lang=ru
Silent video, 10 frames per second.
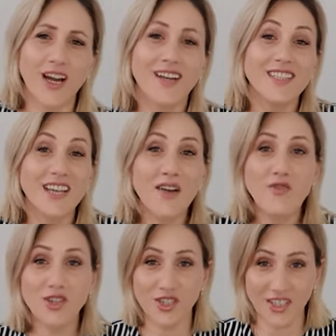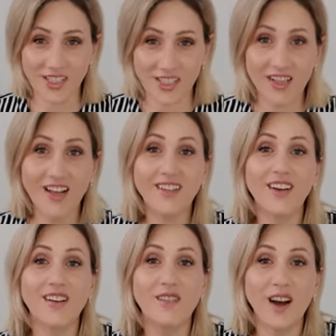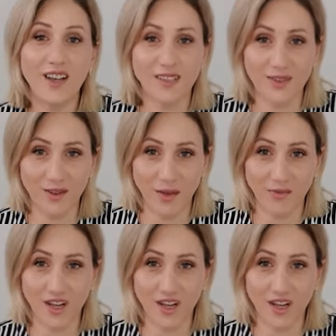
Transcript: Хотя высшие силы открывают вам,